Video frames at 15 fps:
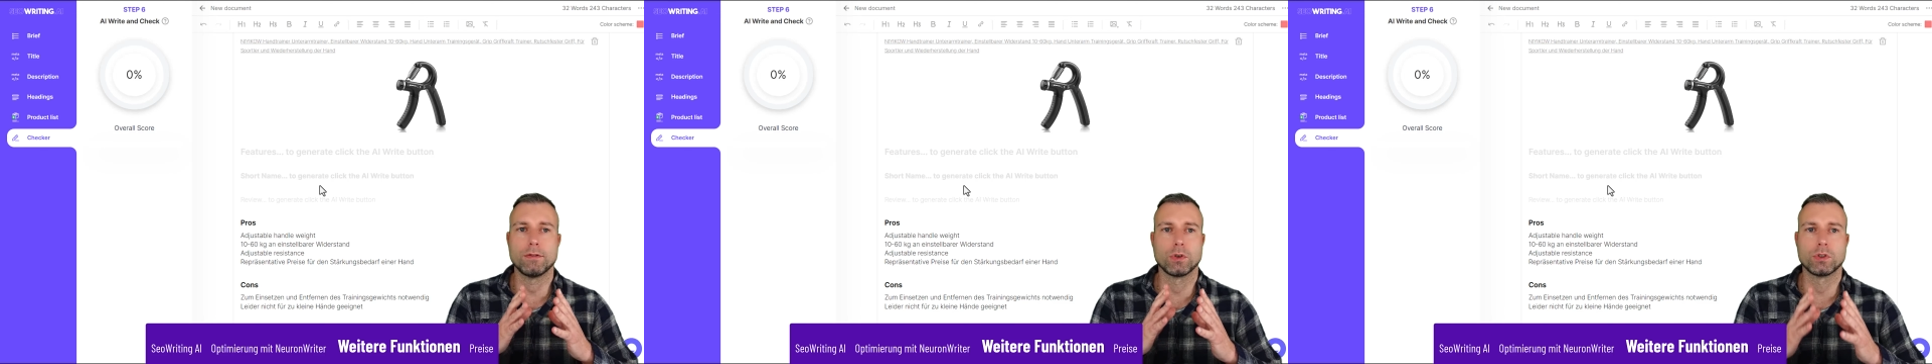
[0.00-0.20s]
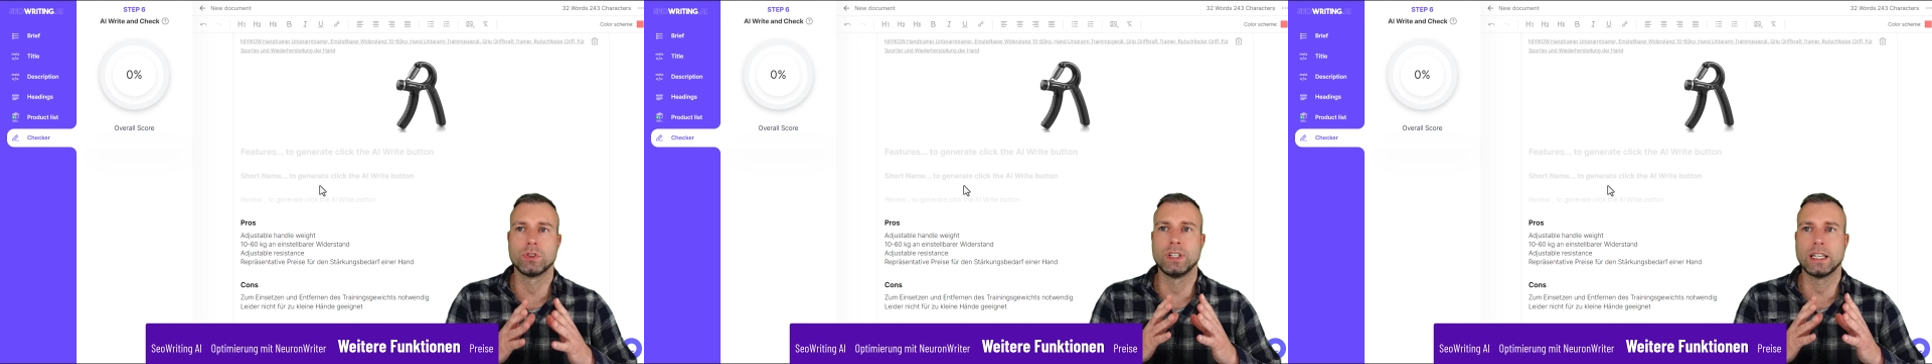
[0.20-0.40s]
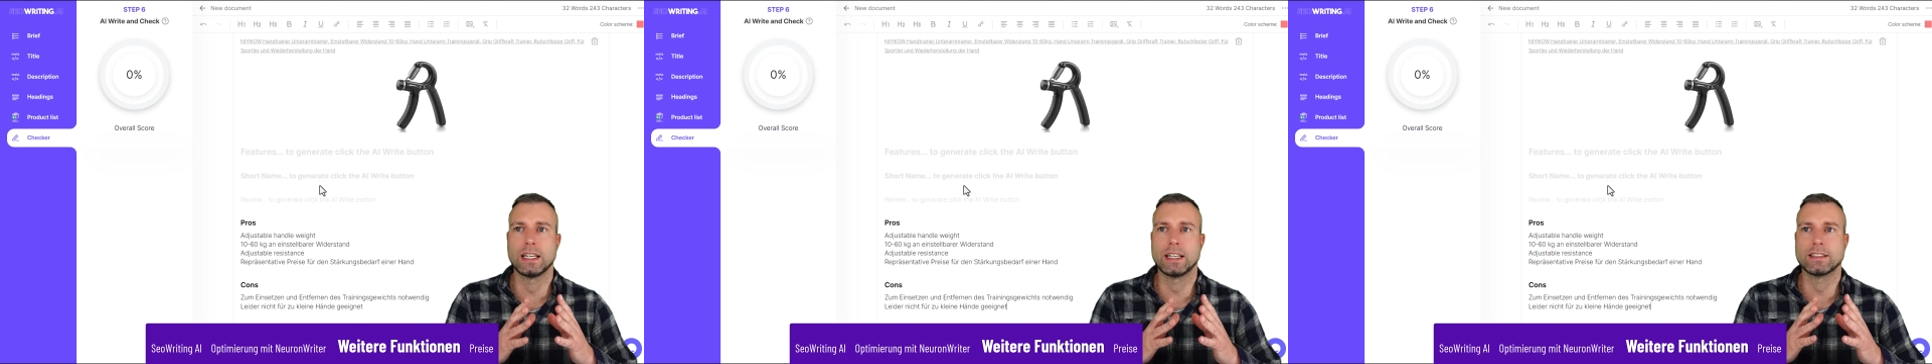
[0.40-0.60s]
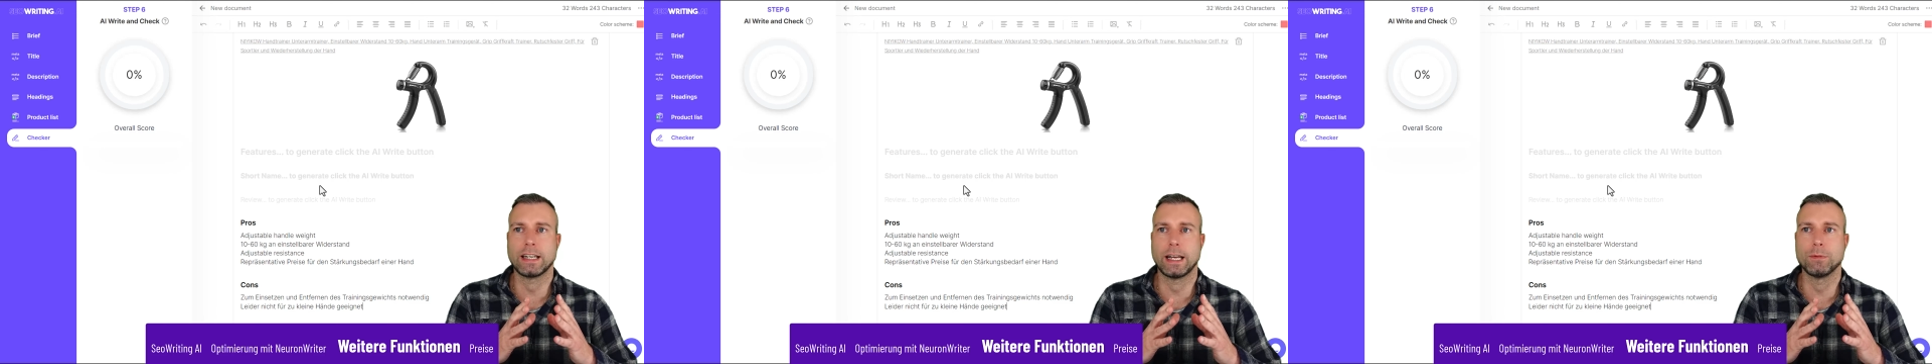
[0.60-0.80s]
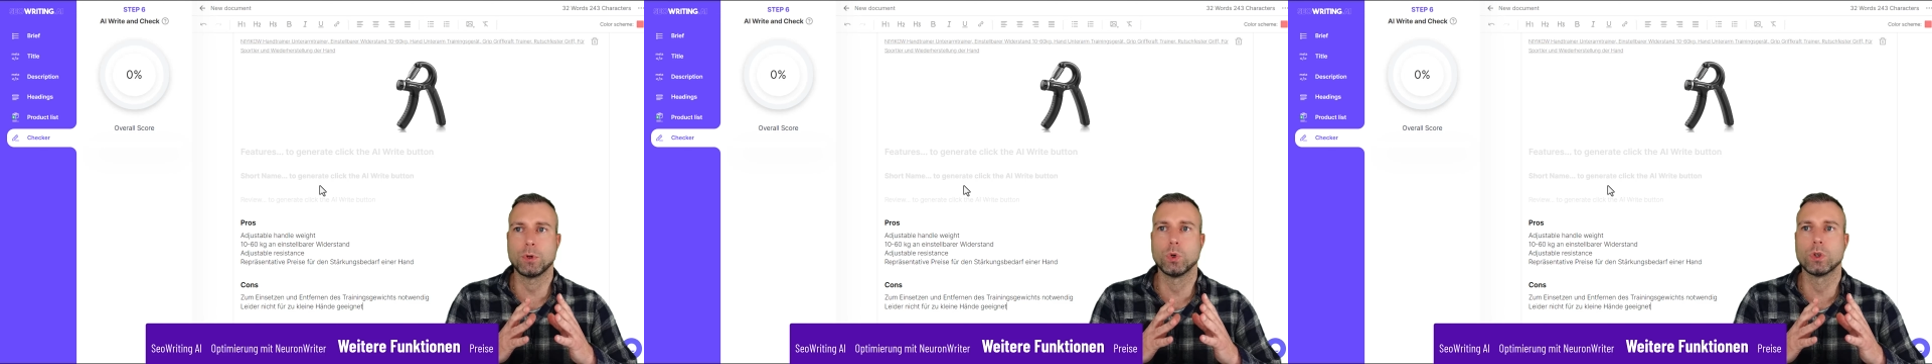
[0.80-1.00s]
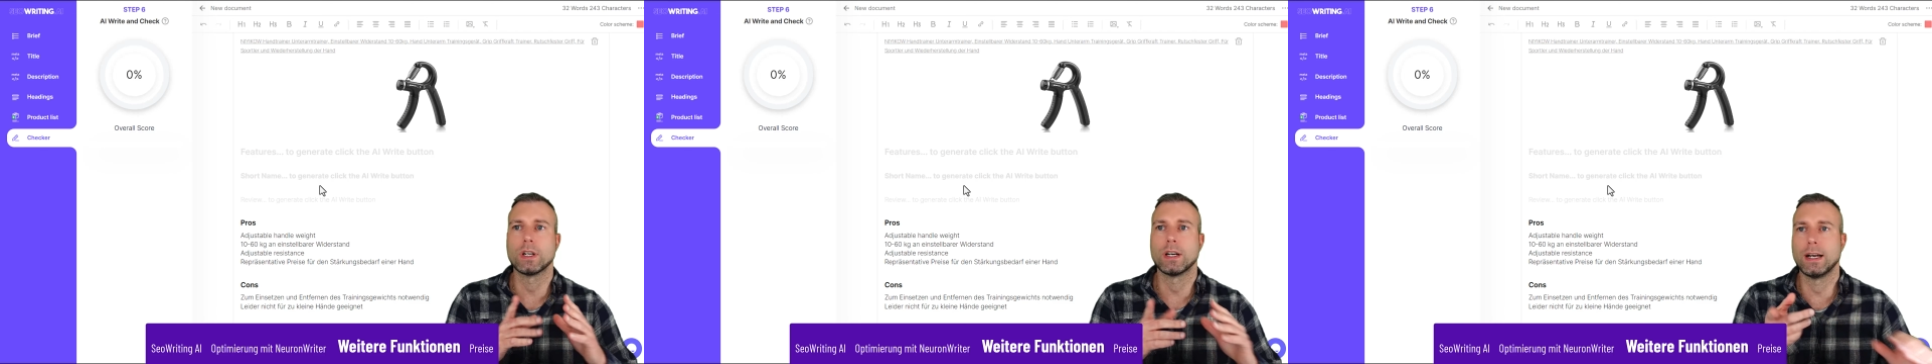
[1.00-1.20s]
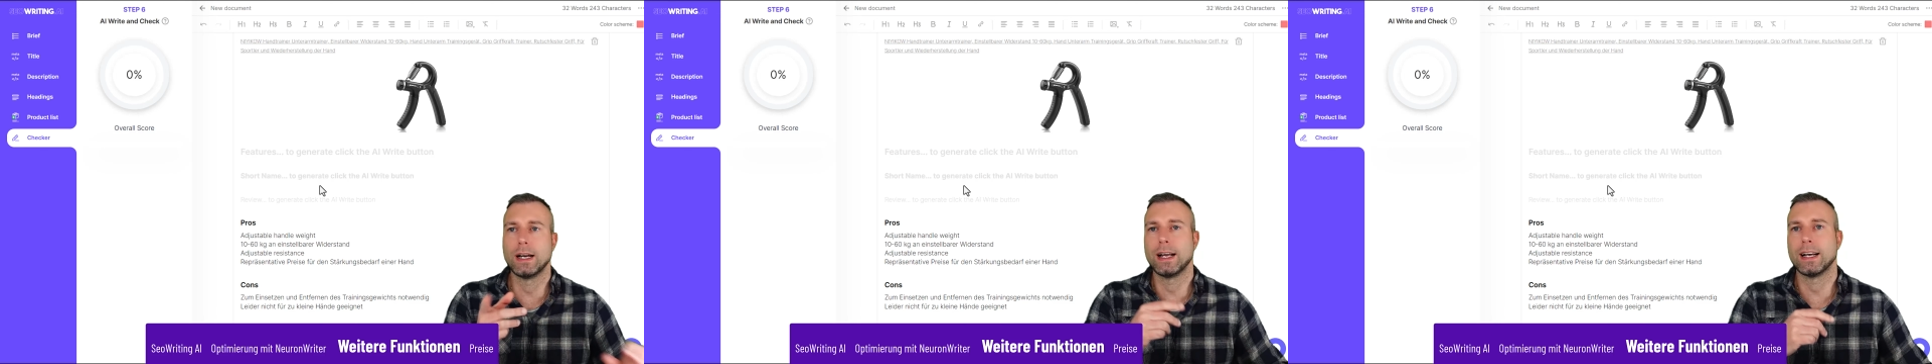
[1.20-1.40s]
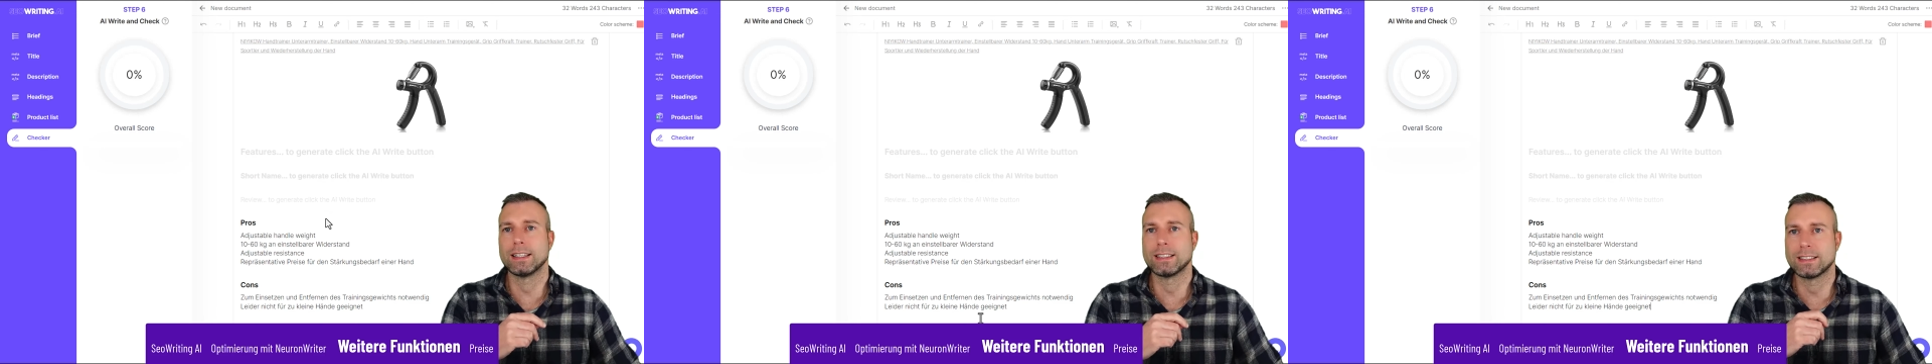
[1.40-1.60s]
funktioniert extrem gut. Naja,